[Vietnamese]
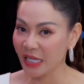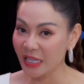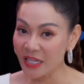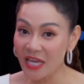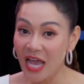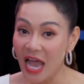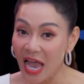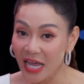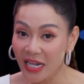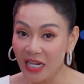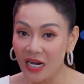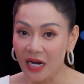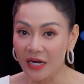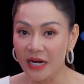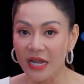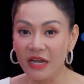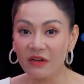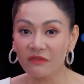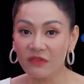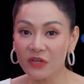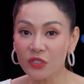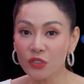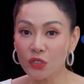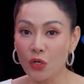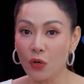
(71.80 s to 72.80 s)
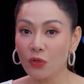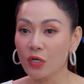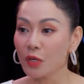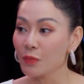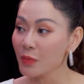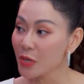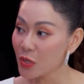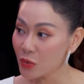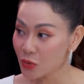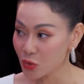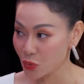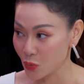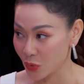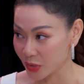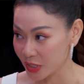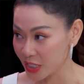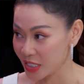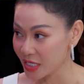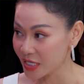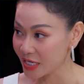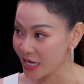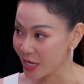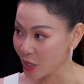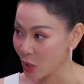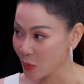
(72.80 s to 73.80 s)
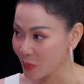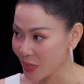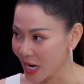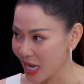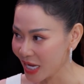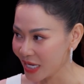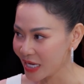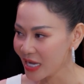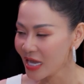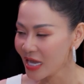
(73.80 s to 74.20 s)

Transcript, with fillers: thứ hai là đến với show The Muse của chị ngày hôm nay